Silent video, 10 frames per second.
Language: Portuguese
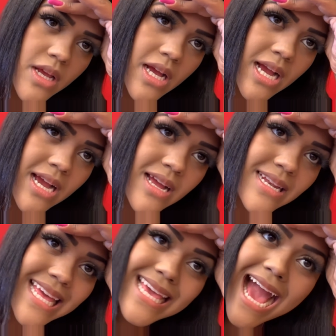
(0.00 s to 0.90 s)
Nem água
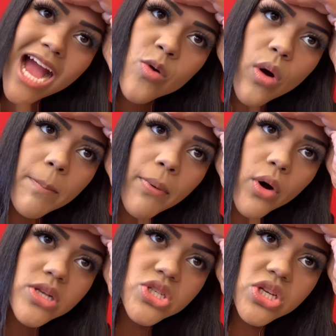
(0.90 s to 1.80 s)
pode. Nem né? água
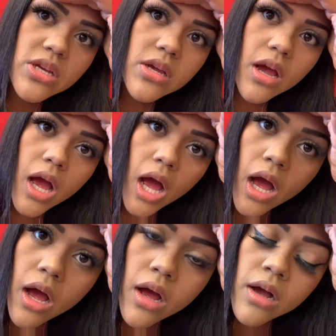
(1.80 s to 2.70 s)
pode.
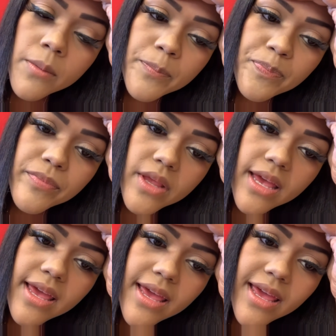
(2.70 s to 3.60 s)

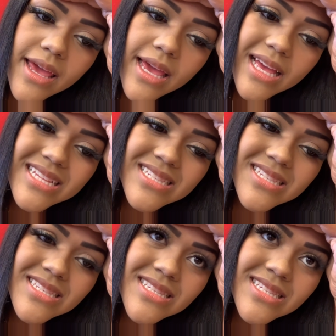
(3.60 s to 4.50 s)
É,
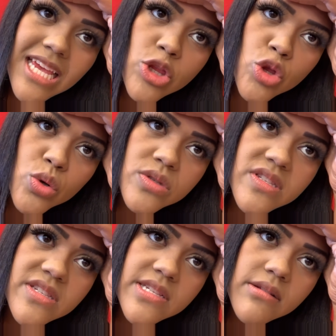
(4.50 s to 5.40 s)

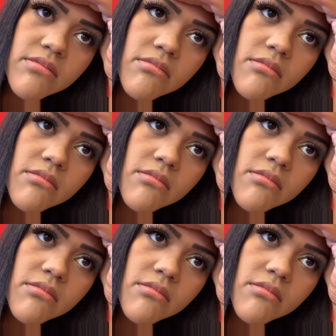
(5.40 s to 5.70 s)
citrus.